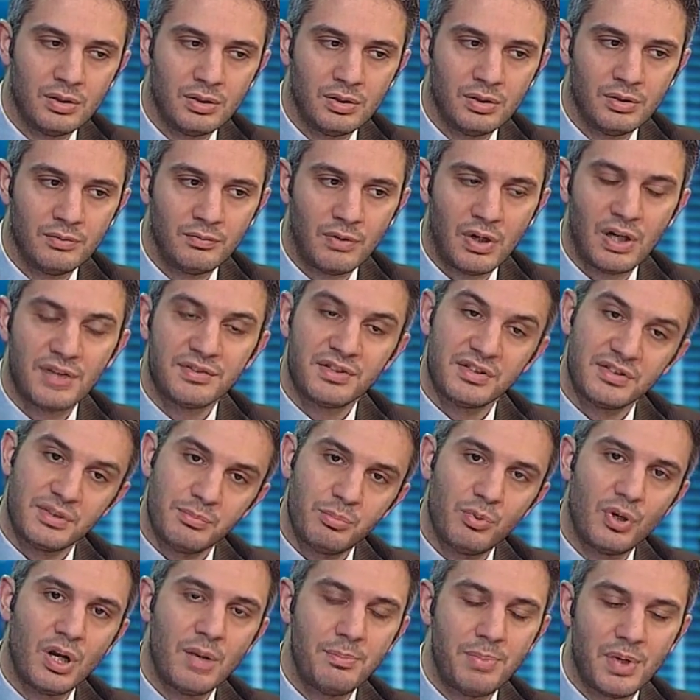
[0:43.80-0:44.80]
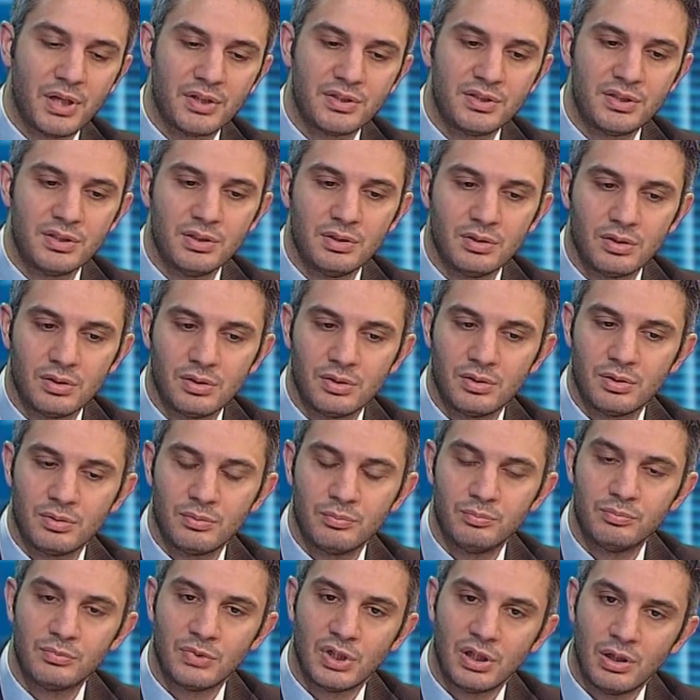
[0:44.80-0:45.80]
voilà, ça c'est pour la partie
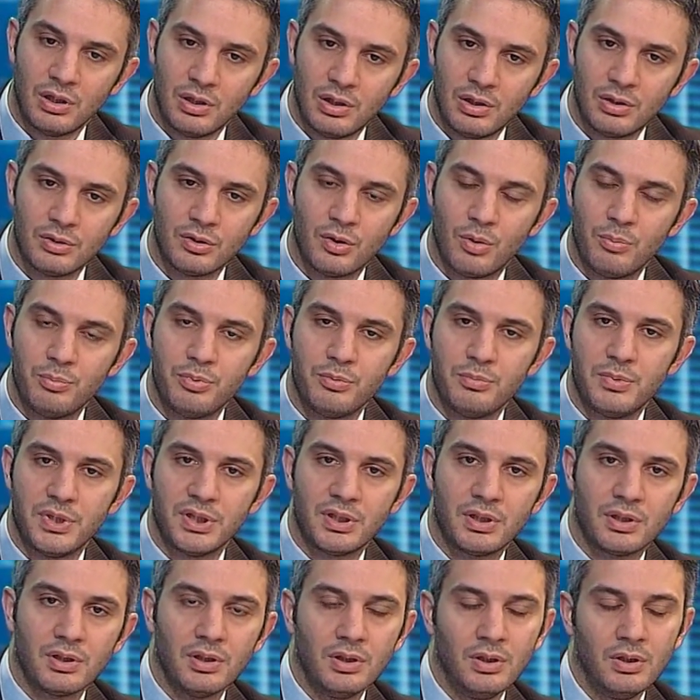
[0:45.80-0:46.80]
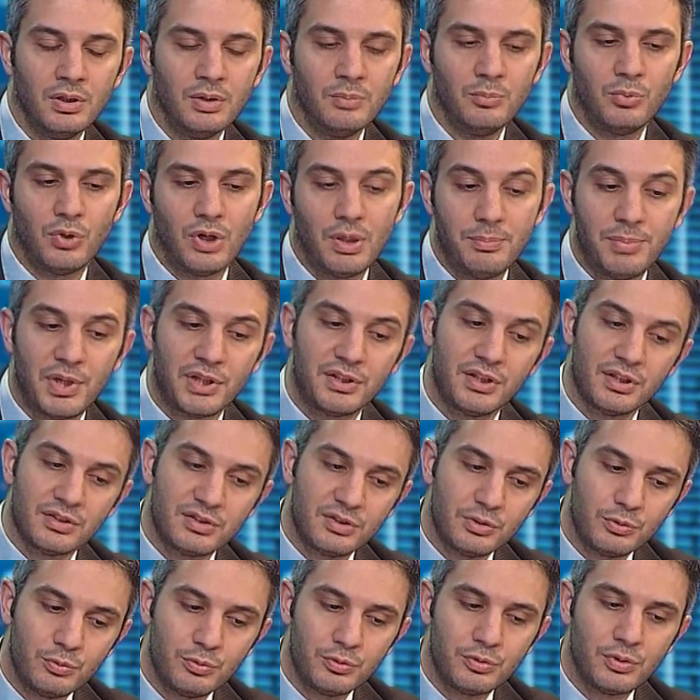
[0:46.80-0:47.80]
grand public. Mmh. Pour la partie
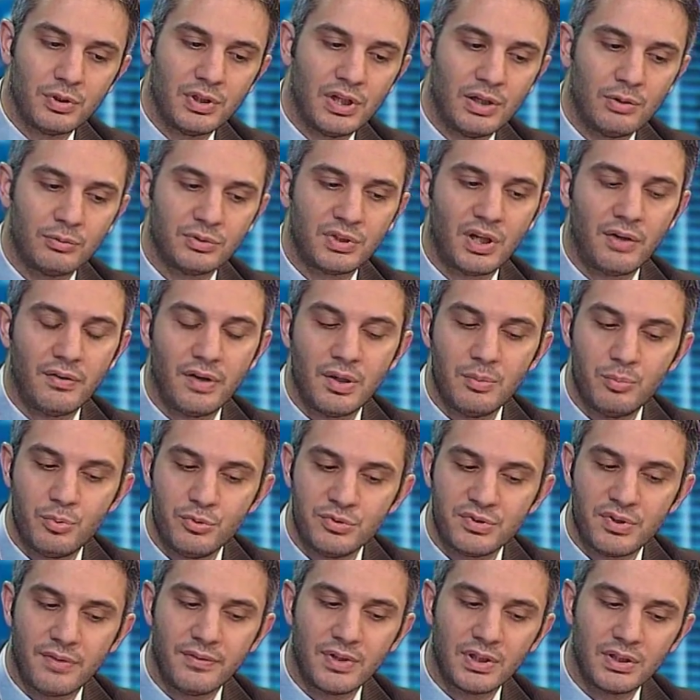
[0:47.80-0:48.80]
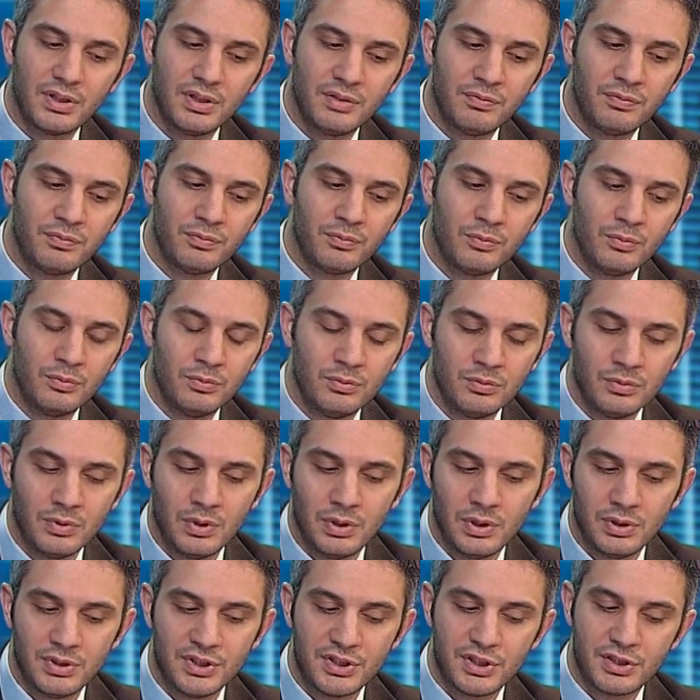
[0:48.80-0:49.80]
institutionnelle, on travaille plus avec des
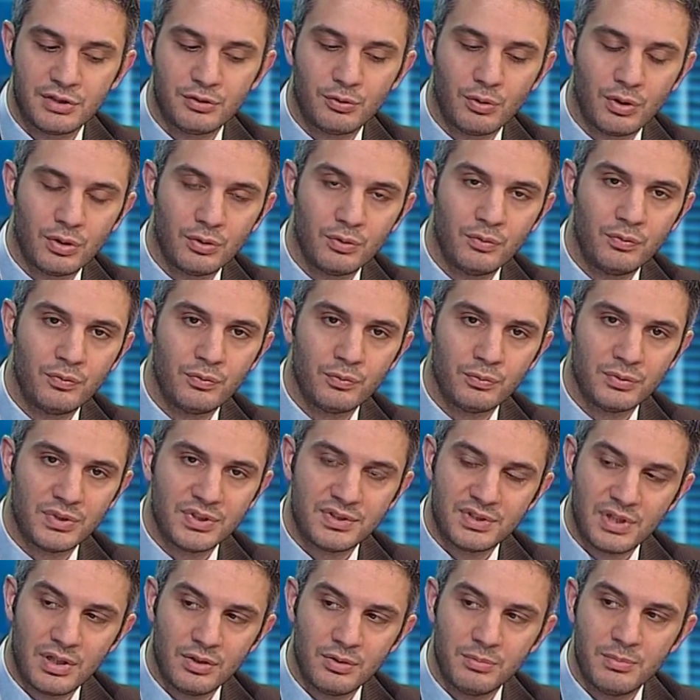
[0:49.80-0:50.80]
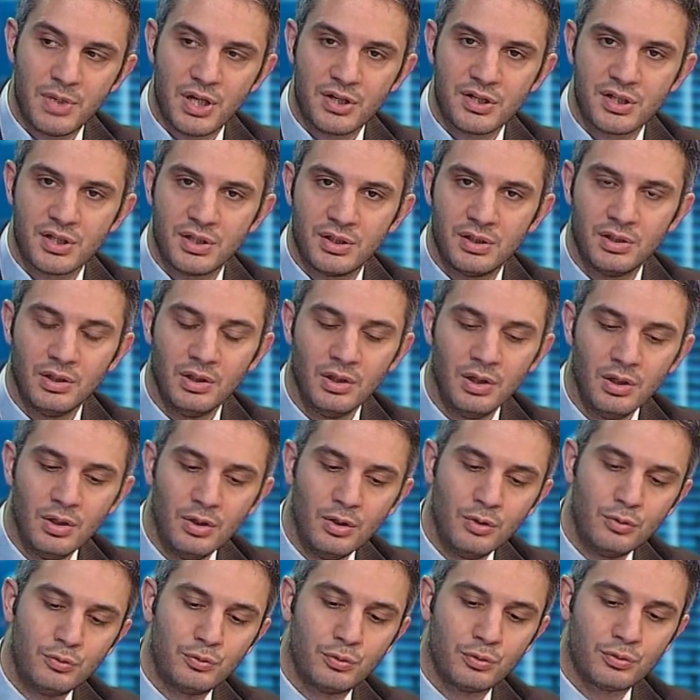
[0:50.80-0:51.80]
fonds, des gestionnaires de fonds, des salles de marché,
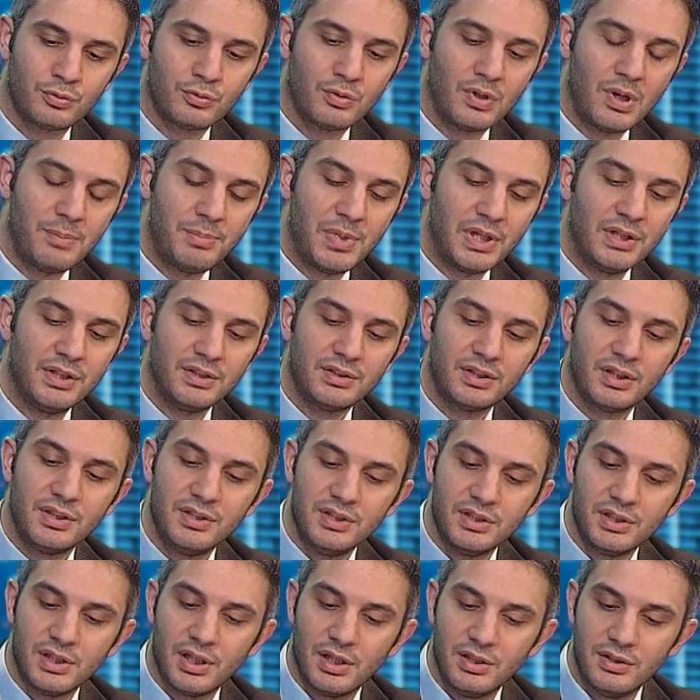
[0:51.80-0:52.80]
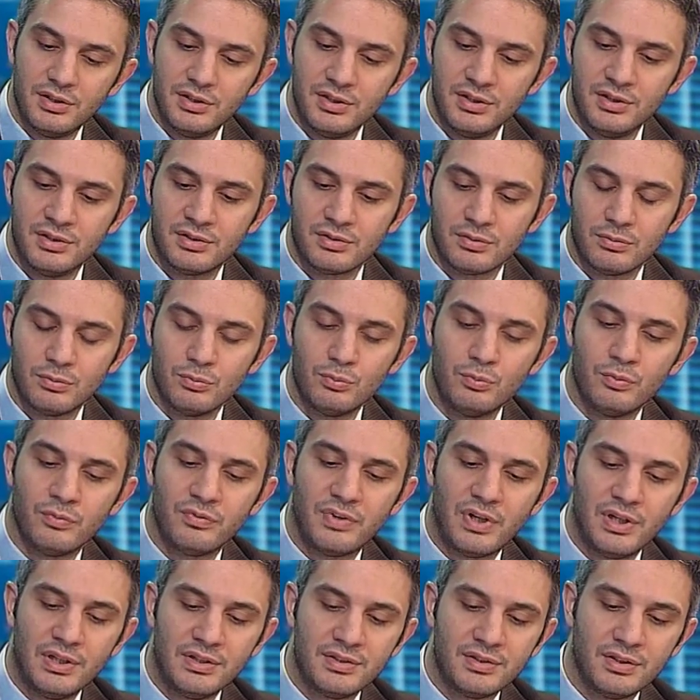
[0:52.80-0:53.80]
mmh. sur ce qu'on appelle des trading IDs, où on
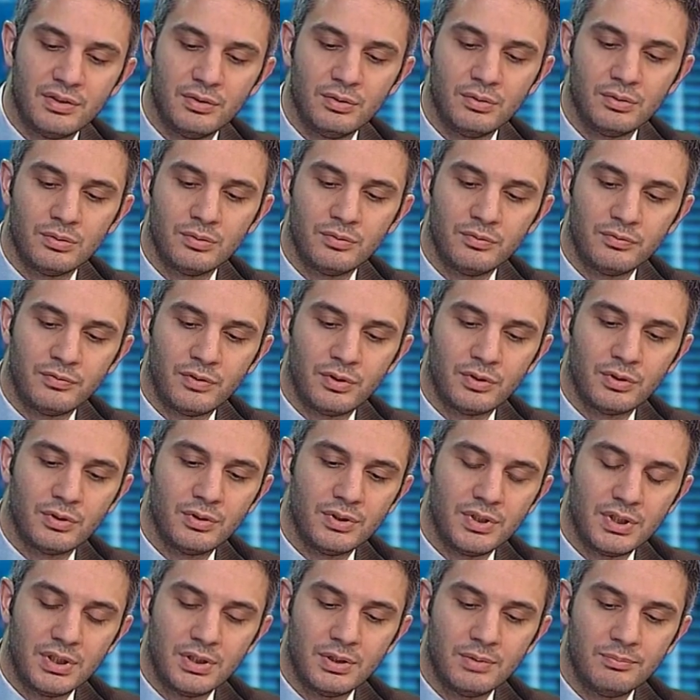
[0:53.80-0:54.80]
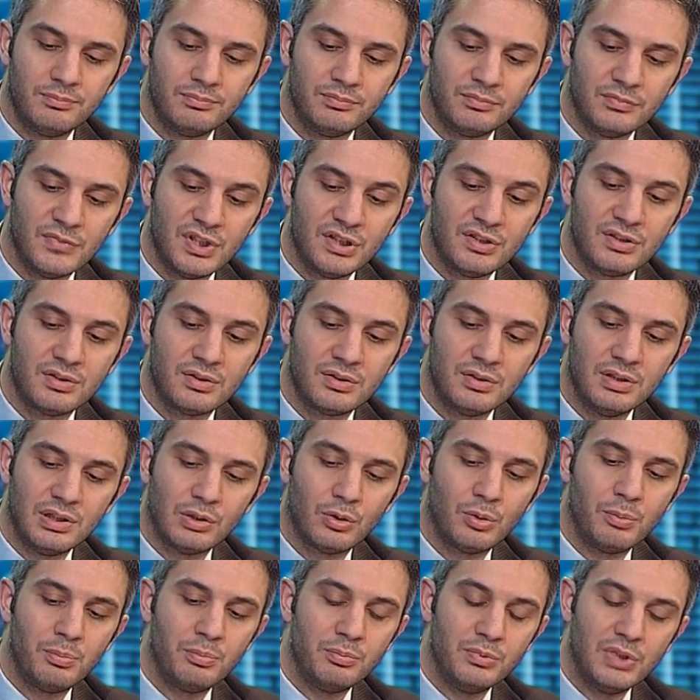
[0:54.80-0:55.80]
va essayer de vendre des,
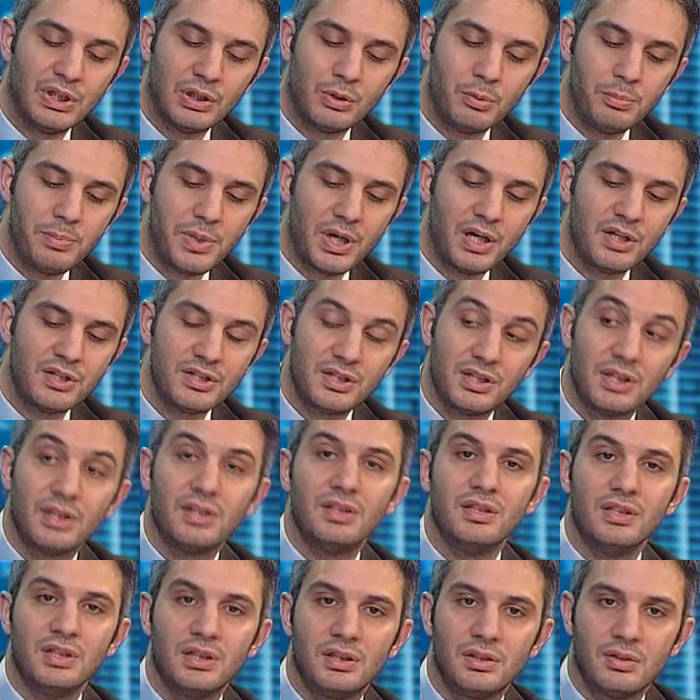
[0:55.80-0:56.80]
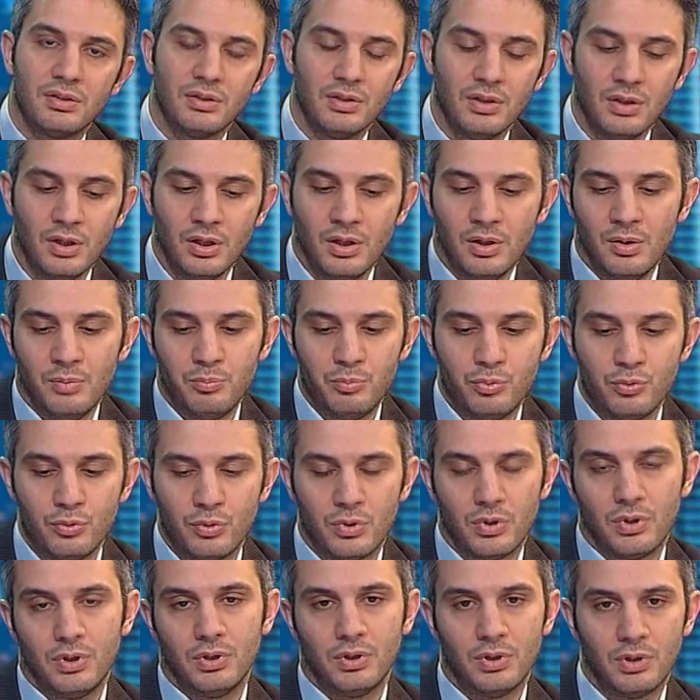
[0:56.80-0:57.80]
des, repérages techniques
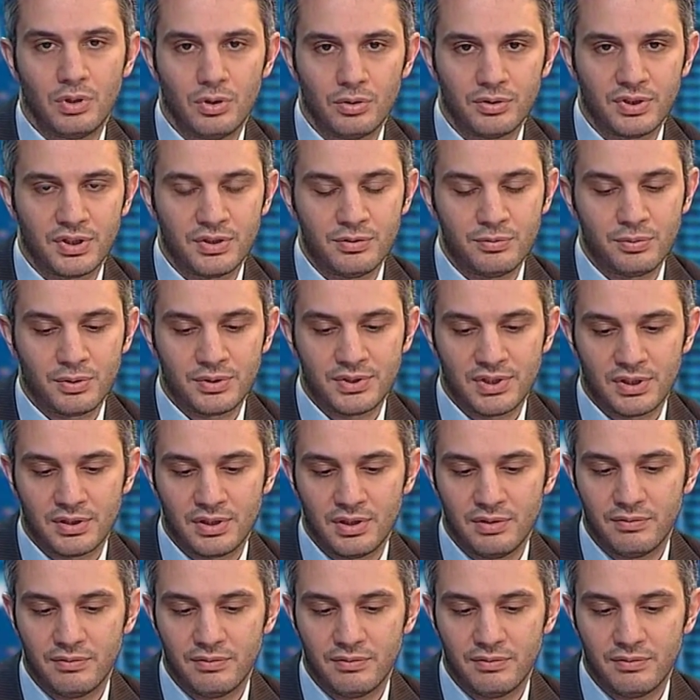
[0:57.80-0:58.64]
pour euh, rentrer sur certaines